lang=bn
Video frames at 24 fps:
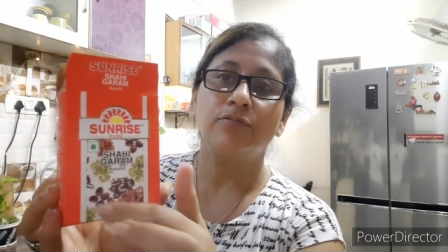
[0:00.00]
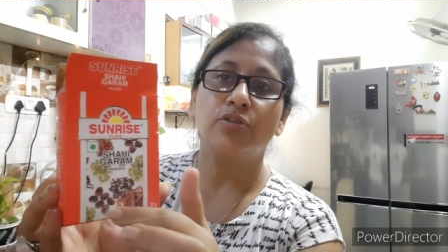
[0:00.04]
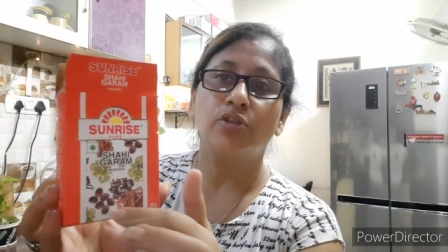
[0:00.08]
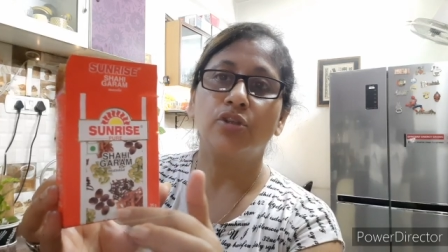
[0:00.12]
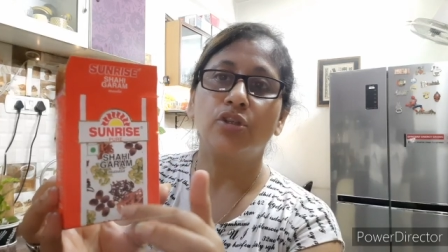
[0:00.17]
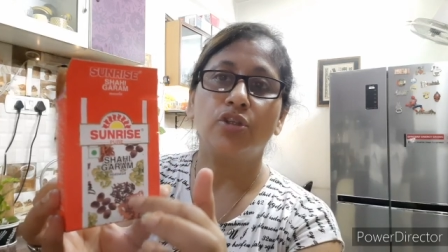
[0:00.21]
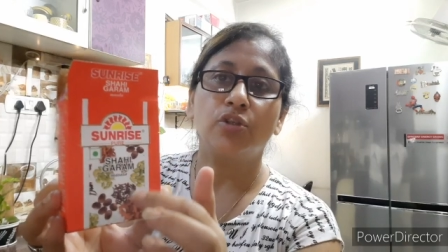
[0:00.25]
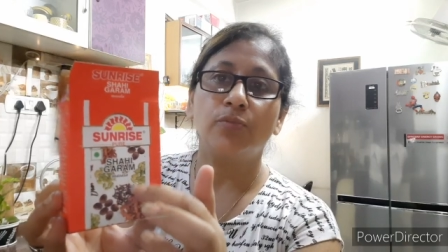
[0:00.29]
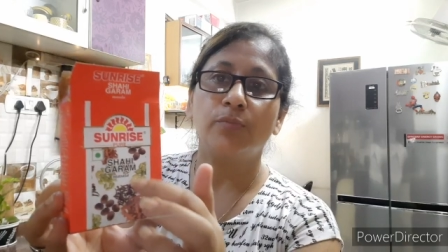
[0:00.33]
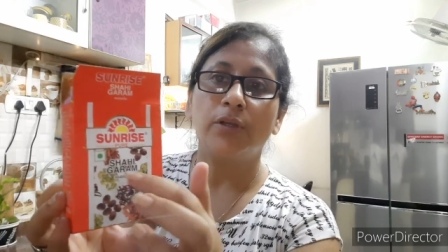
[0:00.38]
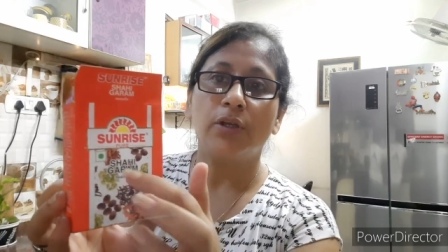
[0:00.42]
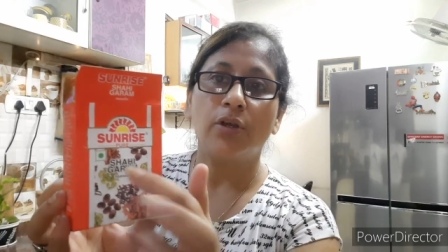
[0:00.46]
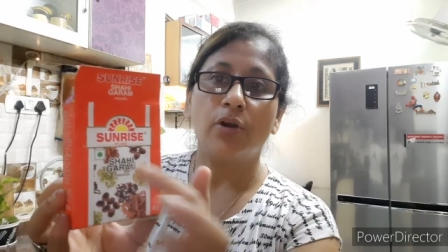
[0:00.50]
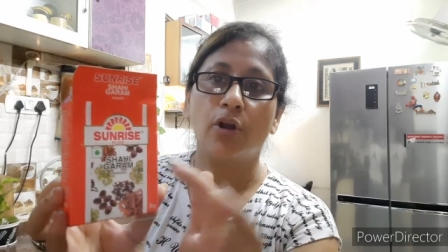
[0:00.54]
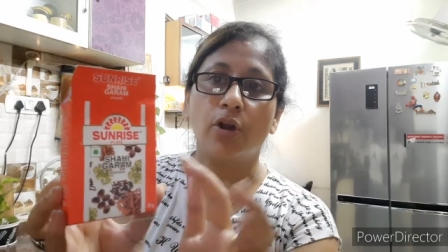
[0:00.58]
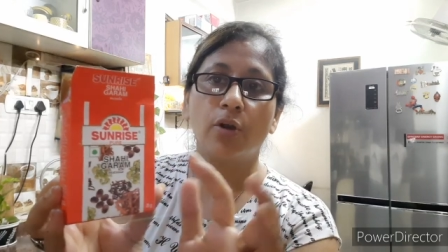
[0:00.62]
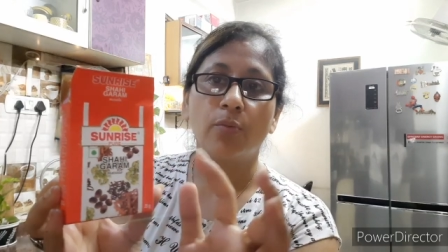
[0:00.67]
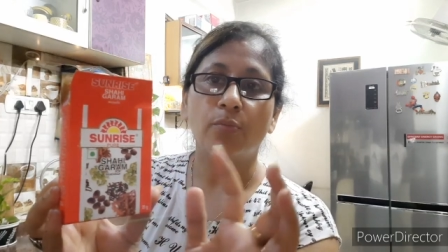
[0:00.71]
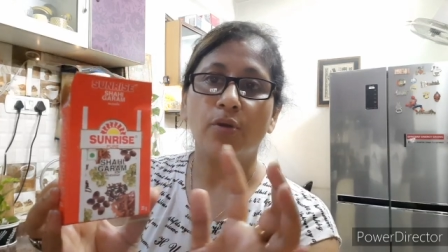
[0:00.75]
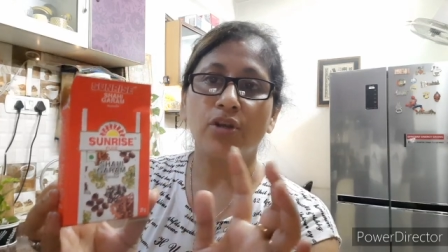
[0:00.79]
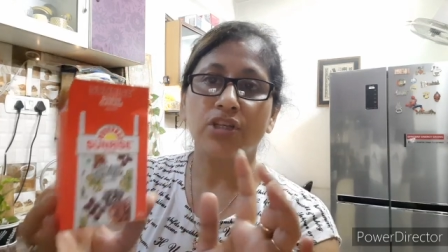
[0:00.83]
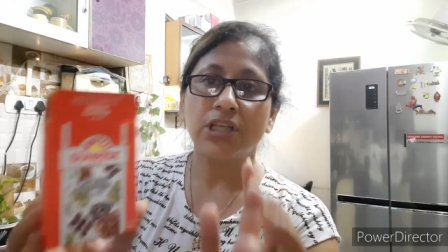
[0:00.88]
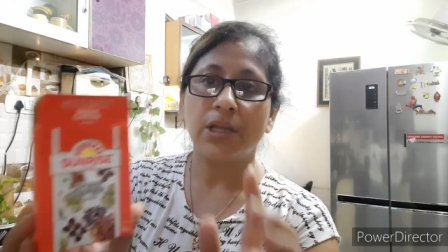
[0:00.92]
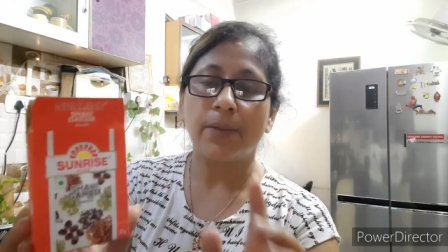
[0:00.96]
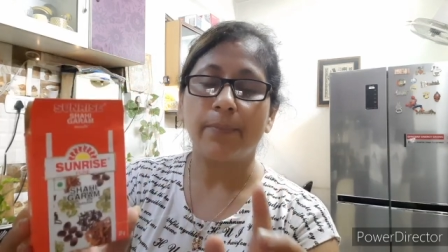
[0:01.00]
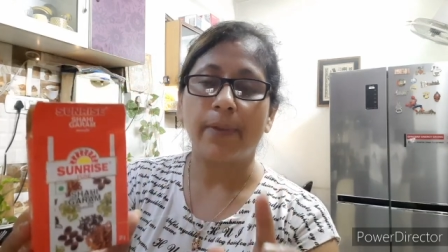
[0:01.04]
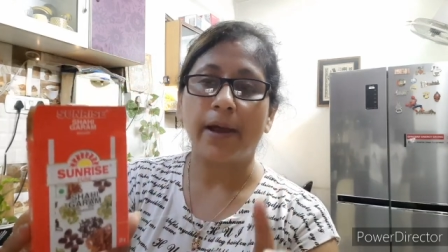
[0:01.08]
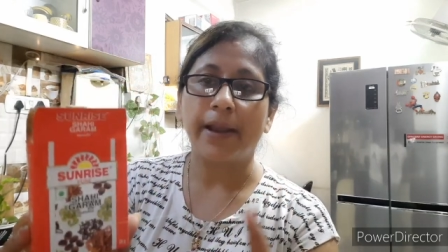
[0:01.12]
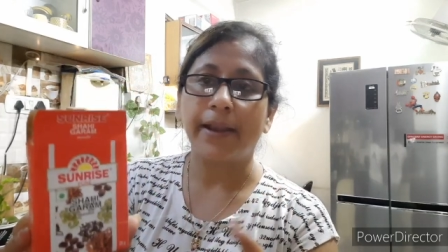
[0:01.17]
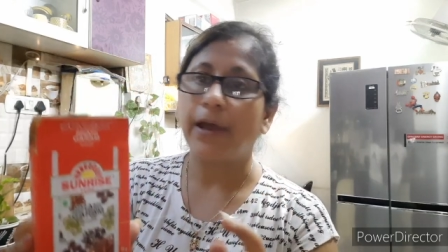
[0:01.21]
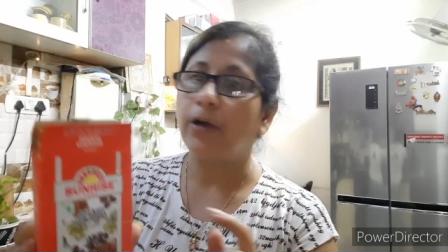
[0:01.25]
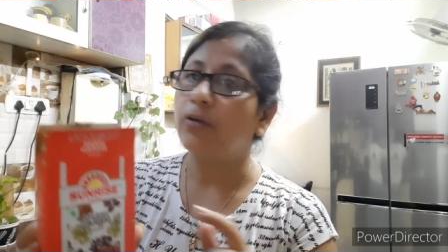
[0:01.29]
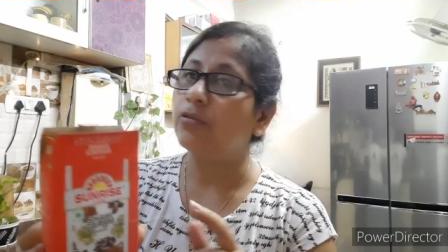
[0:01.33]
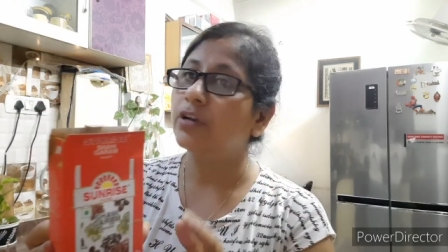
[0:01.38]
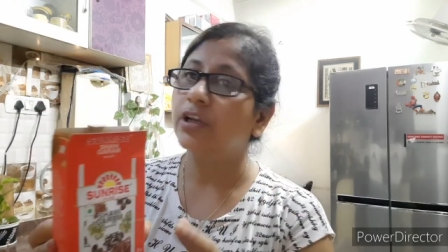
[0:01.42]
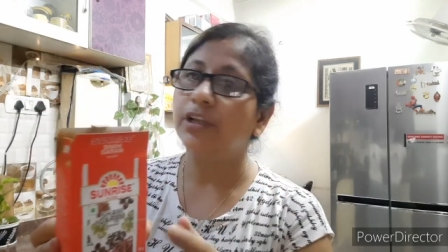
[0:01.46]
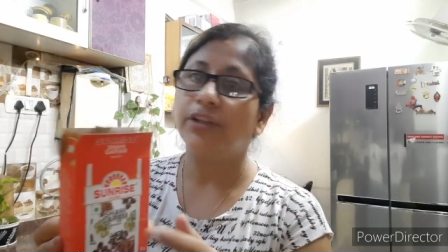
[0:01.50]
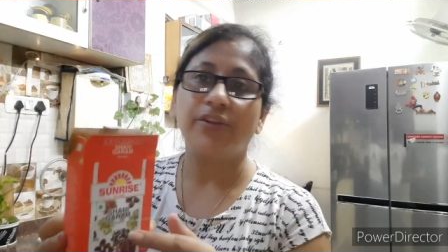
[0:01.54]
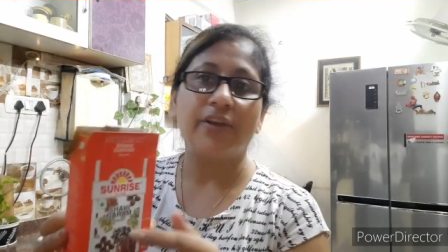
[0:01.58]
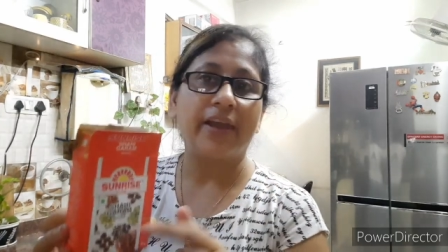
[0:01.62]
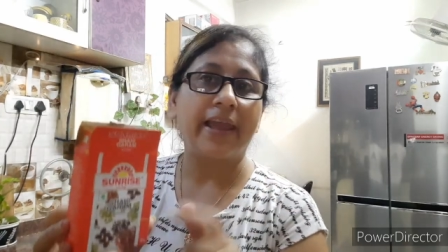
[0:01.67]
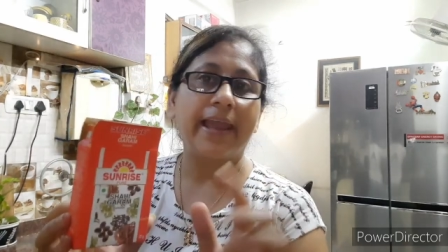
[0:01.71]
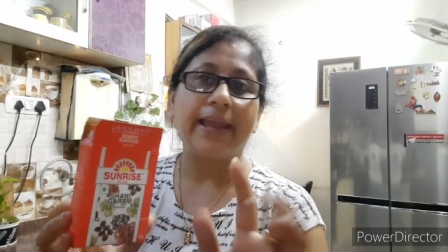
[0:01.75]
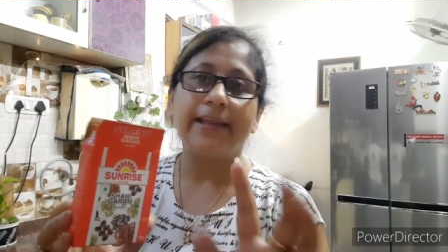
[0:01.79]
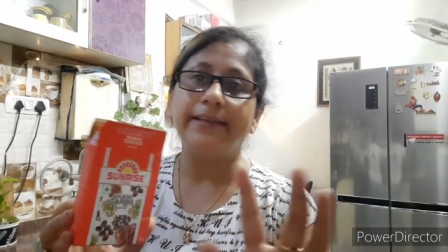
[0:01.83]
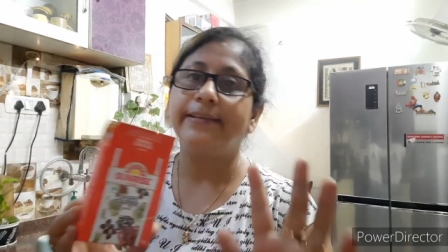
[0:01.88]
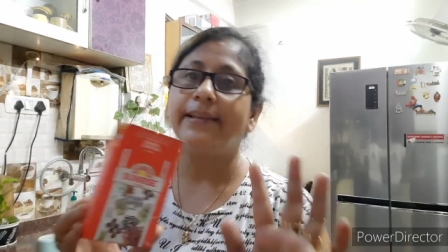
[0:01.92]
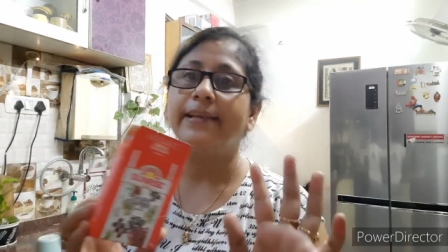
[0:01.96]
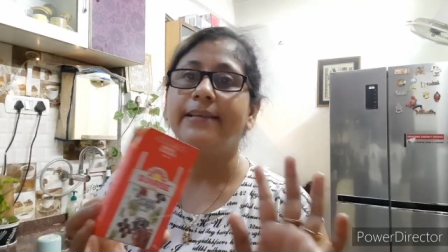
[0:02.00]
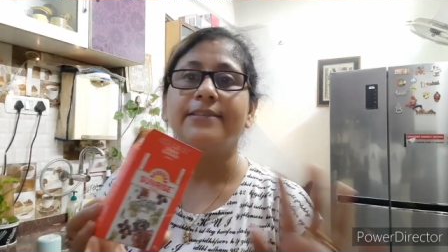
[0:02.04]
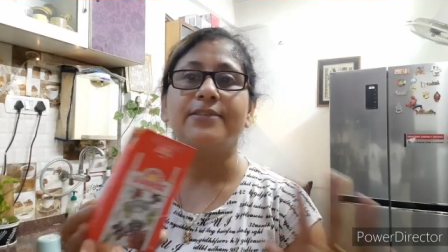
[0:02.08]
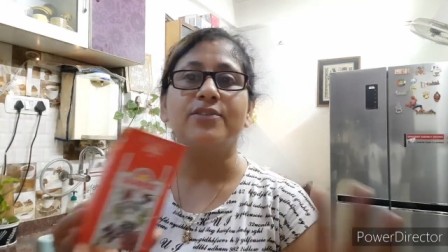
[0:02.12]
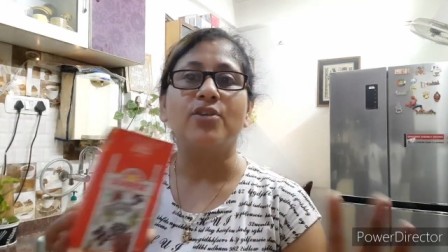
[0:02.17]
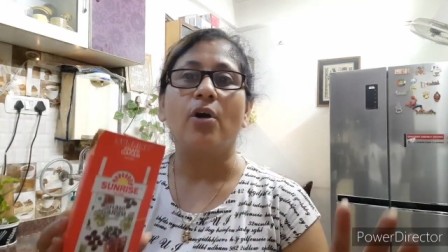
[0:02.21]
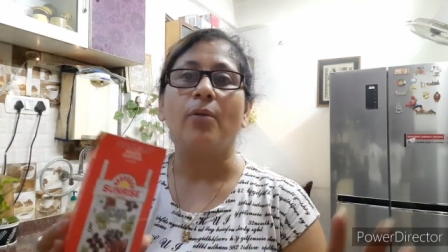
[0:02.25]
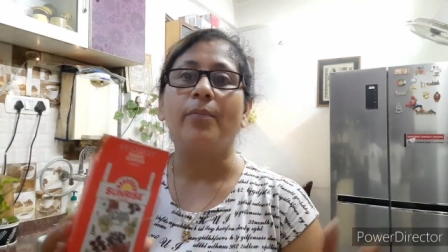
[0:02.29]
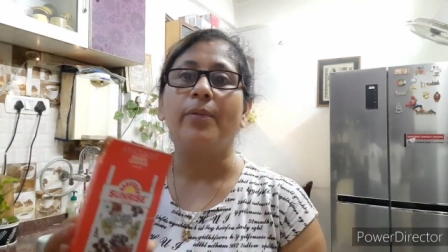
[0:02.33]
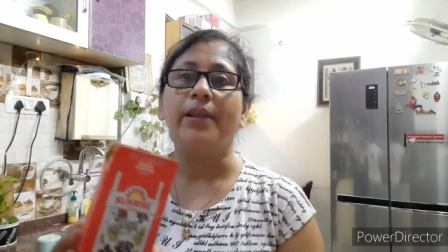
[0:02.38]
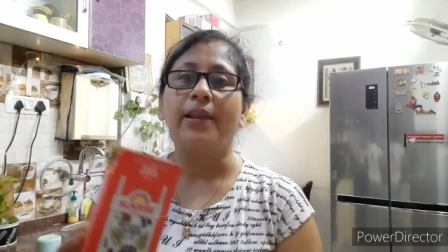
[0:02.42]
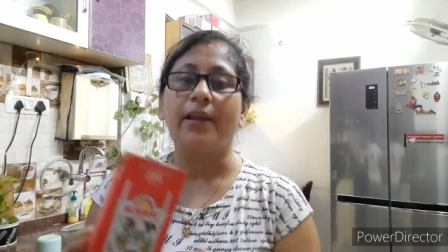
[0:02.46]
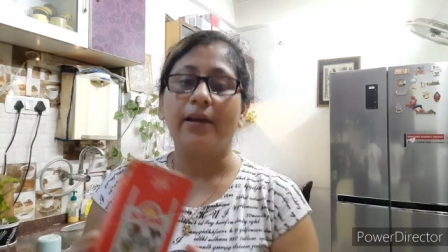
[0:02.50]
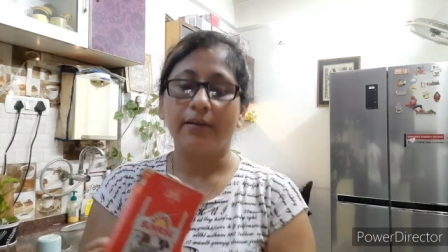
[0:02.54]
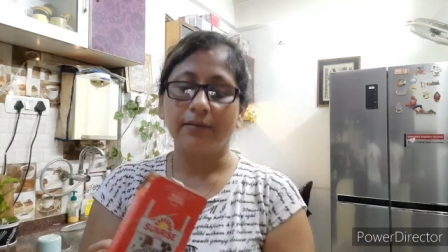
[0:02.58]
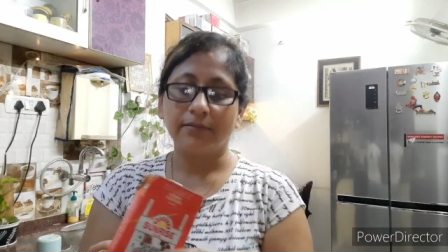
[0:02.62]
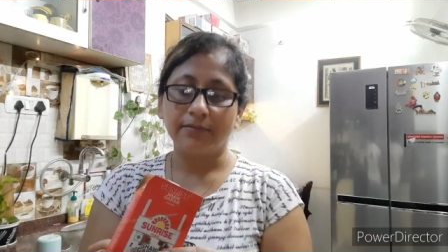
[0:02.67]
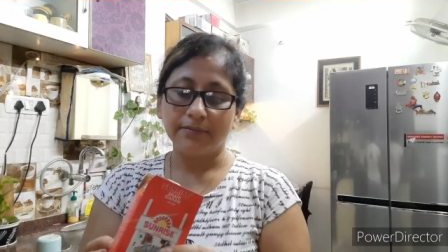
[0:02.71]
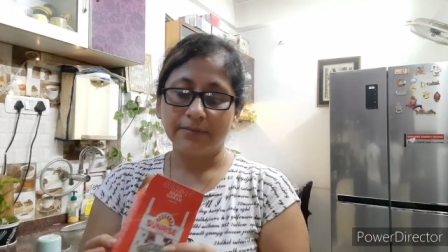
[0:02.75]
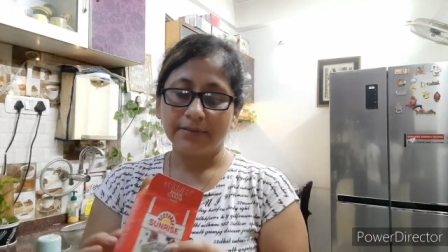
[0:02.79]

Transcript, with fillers: যদি তুমি গরম মশলা বানাও কিন্তু এই টেস্ট হবে না